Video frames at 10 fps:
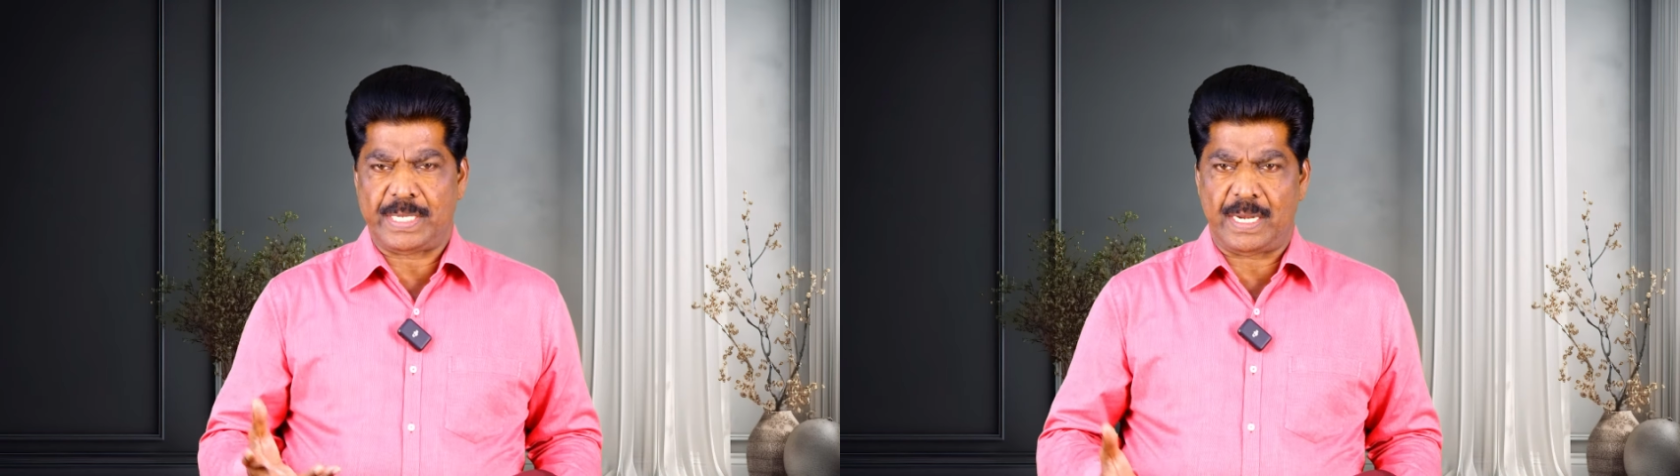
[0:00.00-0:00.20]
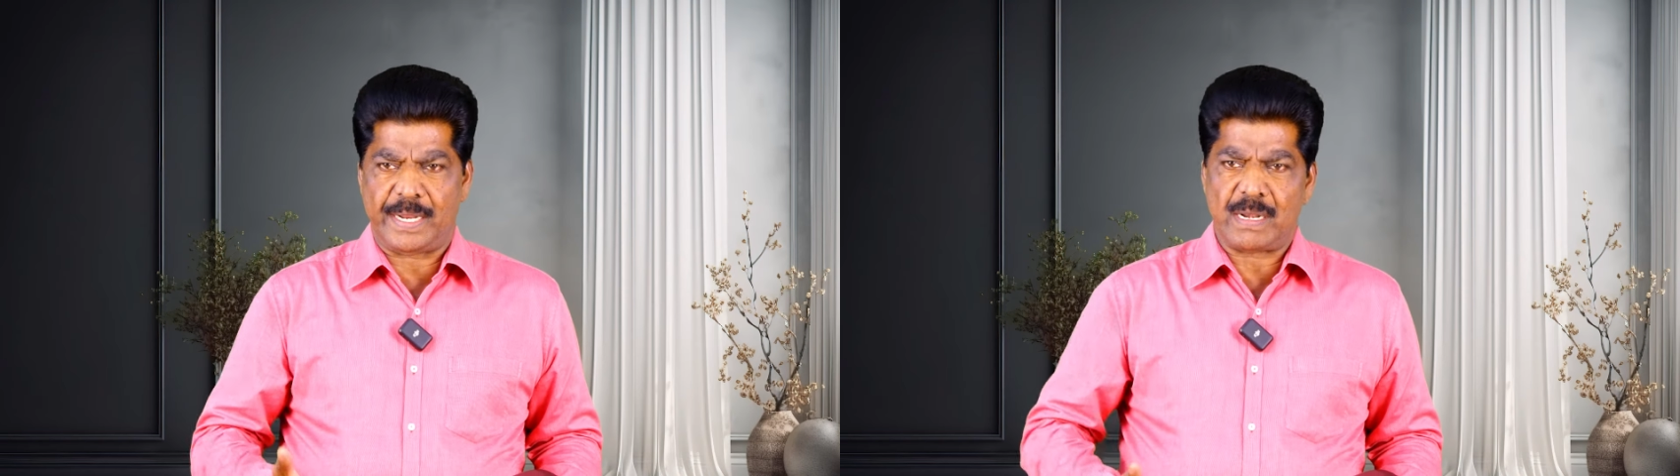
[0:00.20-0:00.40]

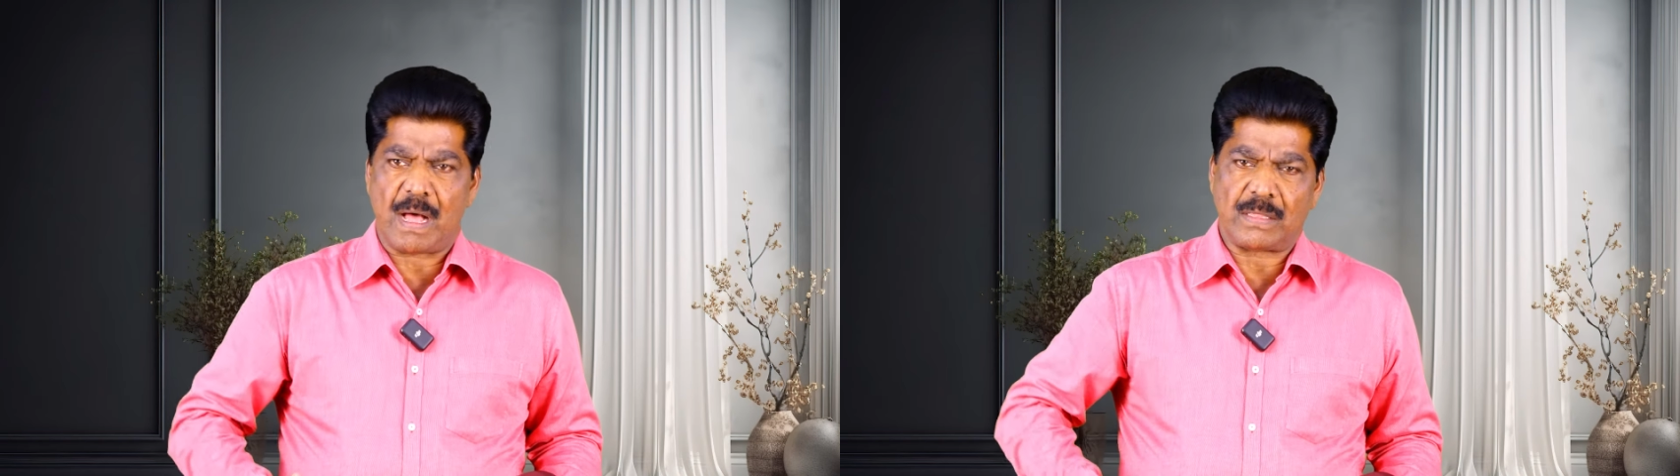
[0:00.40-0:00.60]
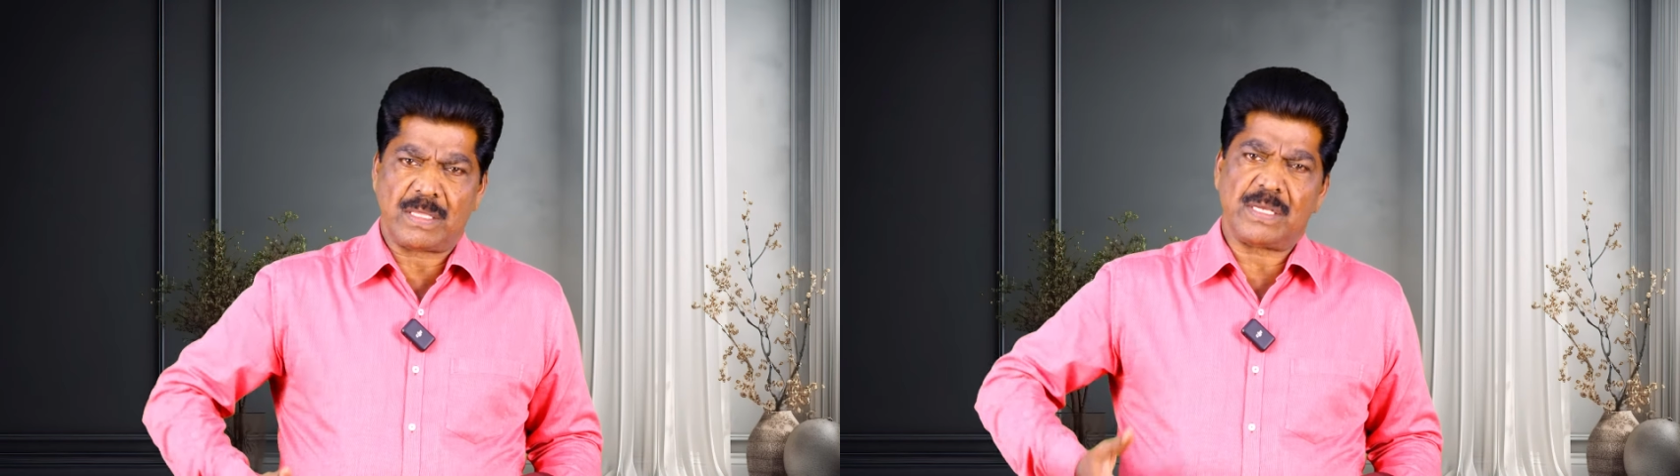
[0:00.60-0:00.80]
இல்லைன்னா
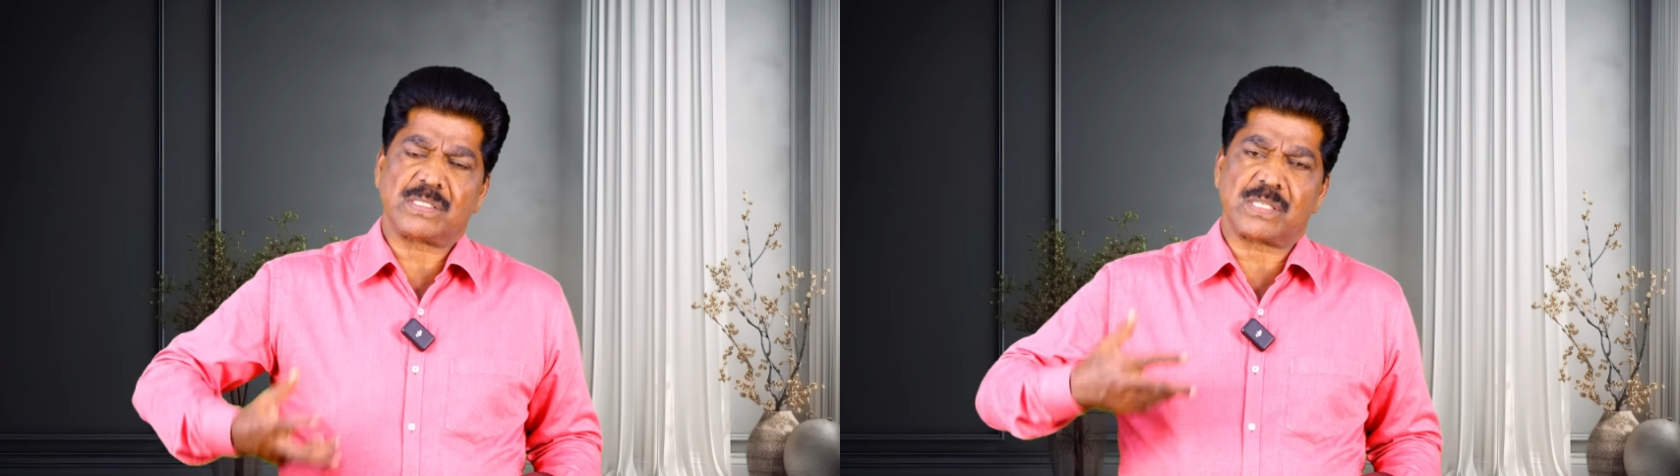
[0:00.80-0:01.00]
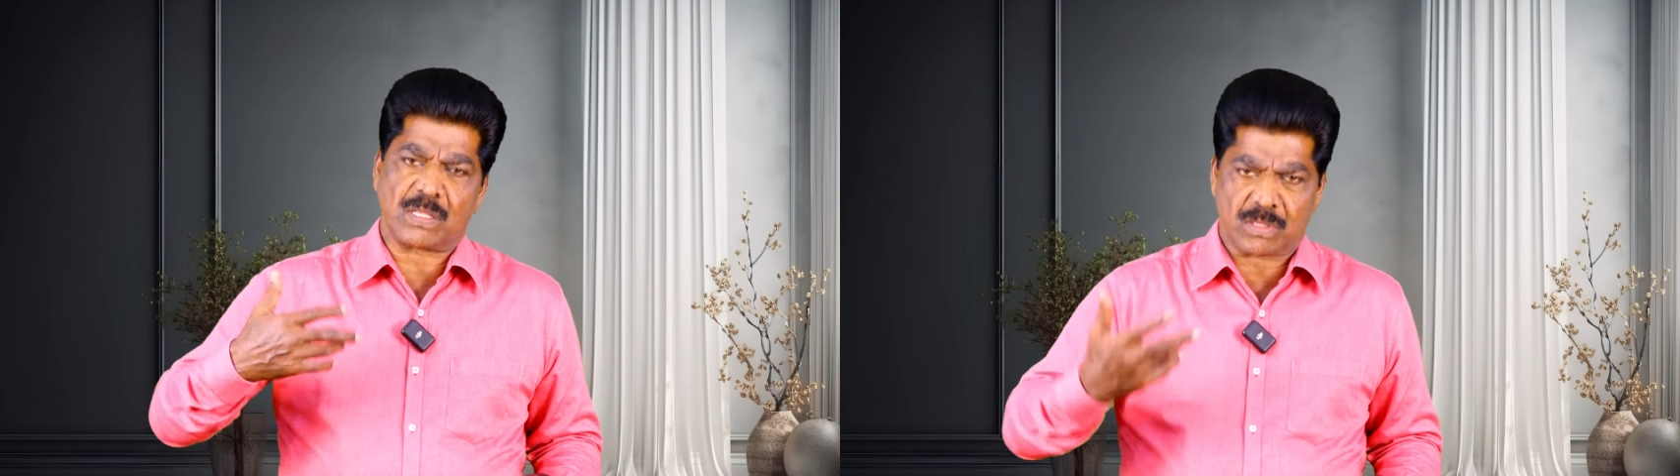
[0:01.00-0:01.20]
அதிக
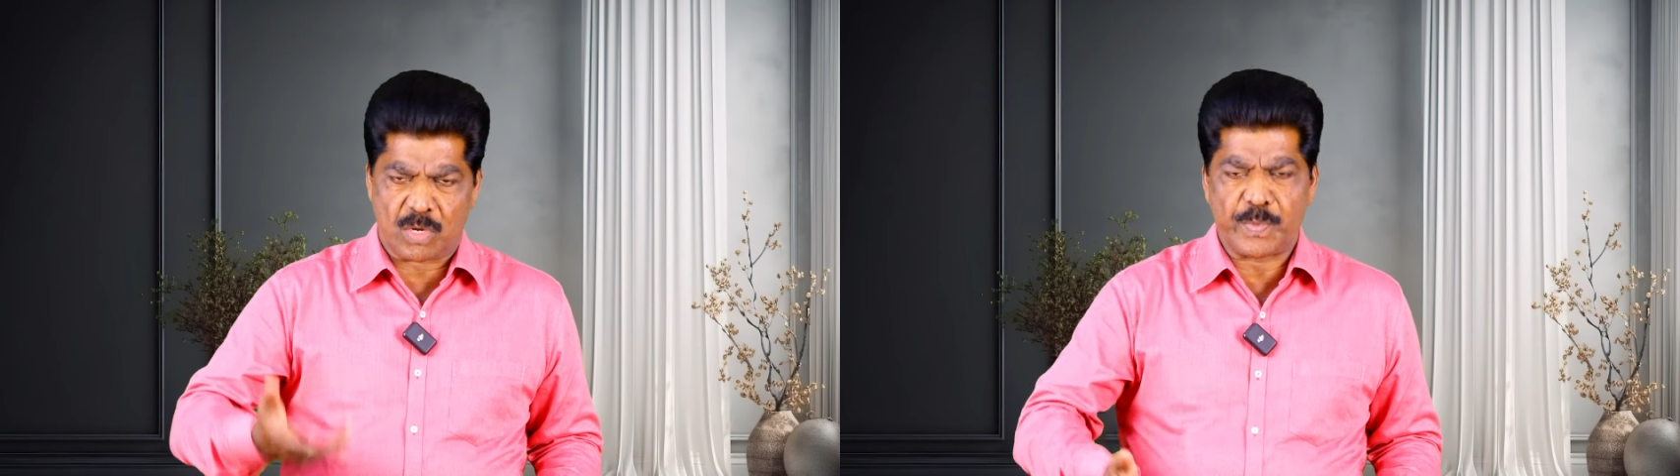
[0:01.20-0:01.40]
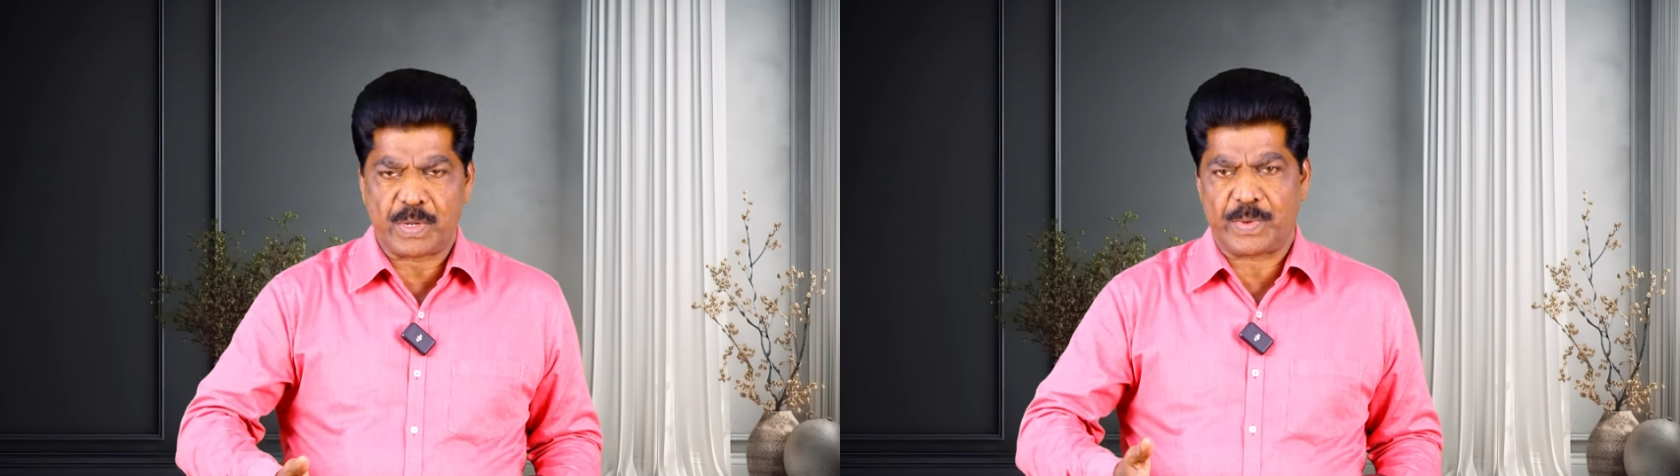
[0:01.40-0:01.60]

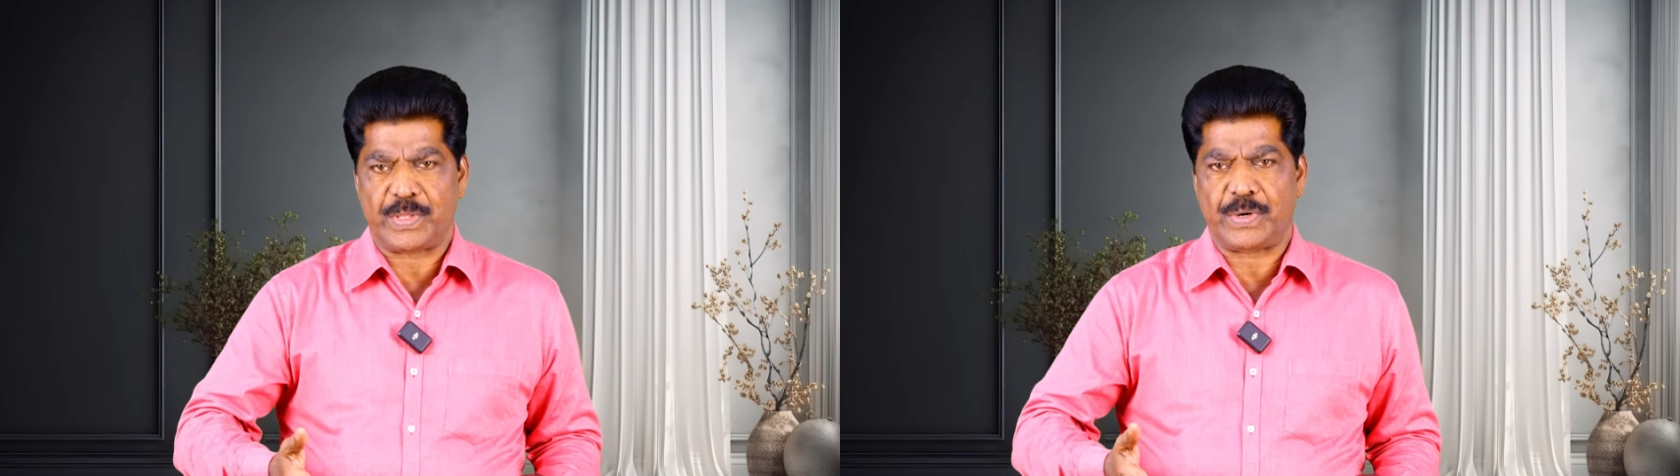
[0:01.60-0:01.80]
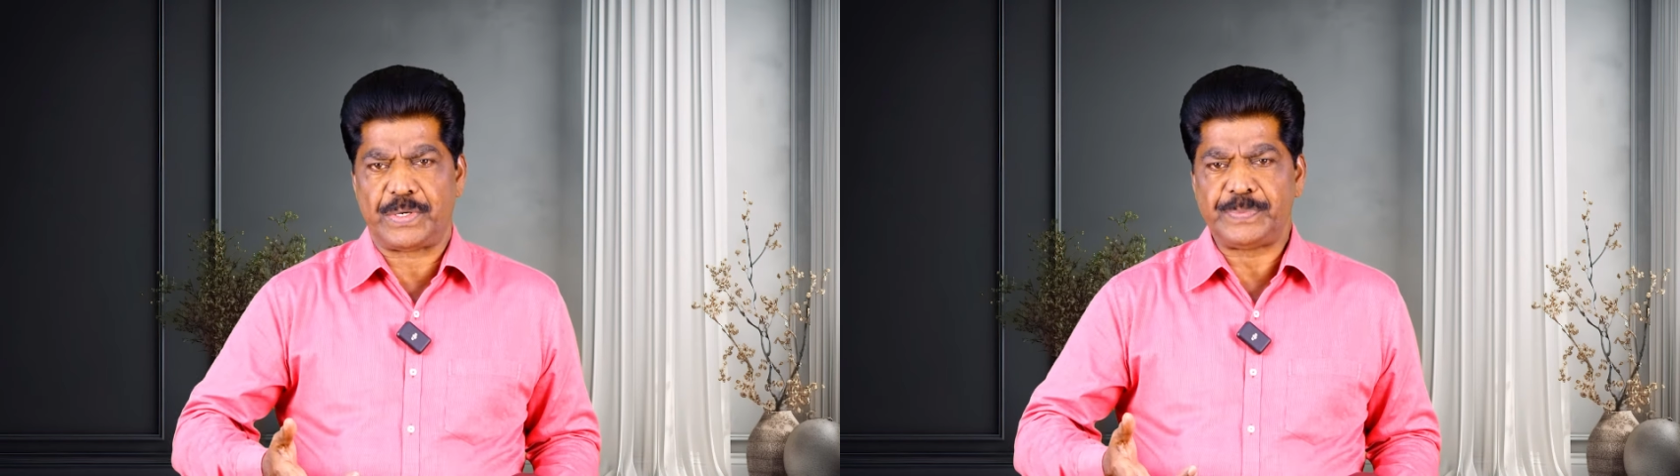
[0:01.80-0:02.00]

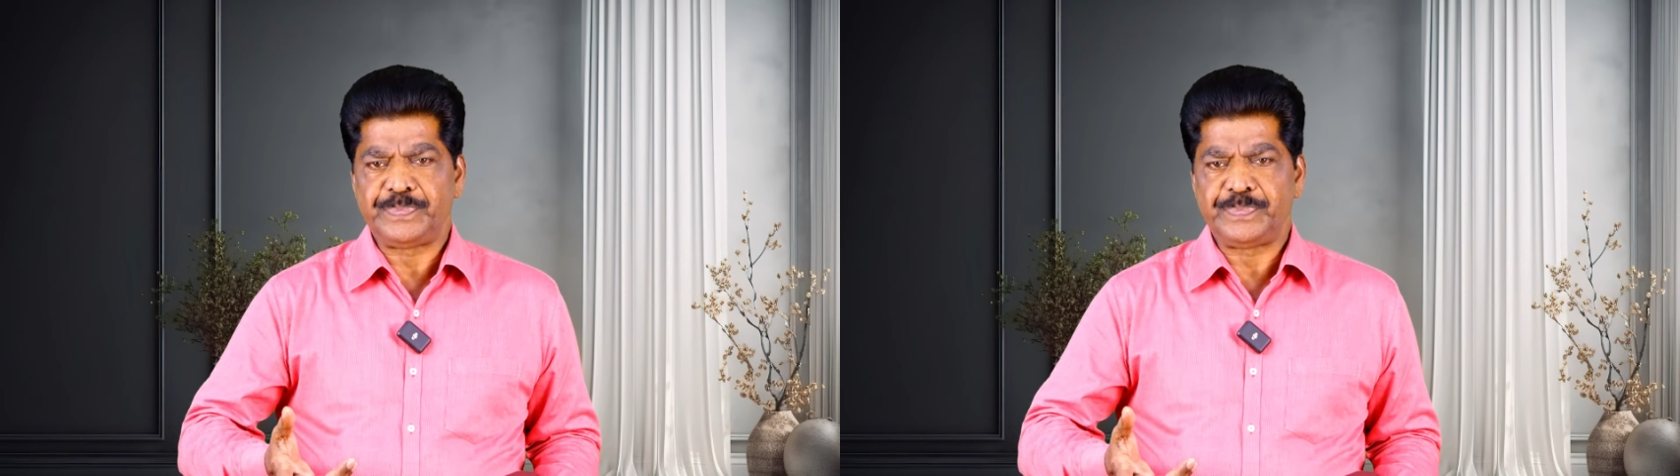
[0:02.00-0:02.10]
சத்தமிடுவதோ